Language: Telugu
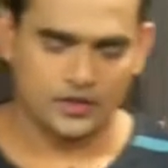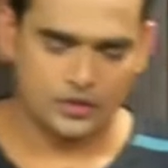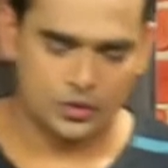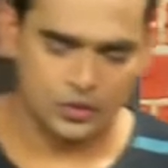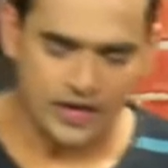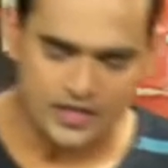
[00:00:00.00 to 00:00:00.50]

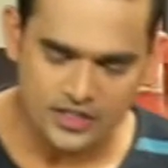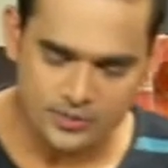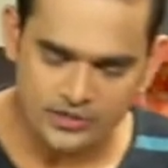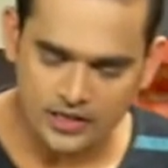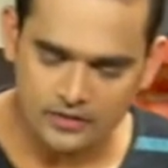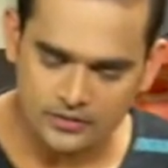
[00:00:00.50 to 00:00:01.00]
సో ఒక ఐదు
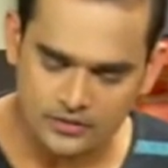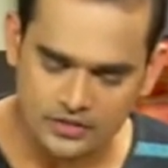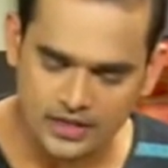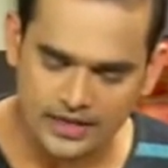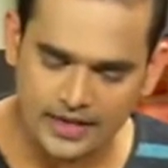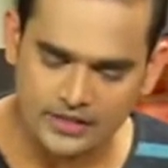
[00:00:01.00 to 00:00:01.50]
నిమిషాలు
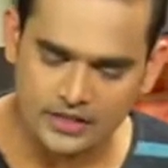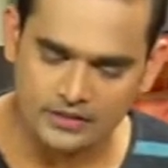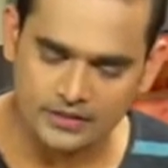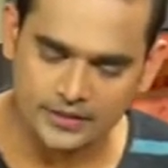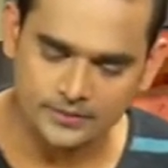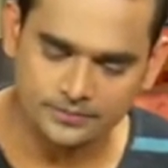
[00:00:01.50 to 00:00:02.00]
చల్లగా అయిన తర్వాత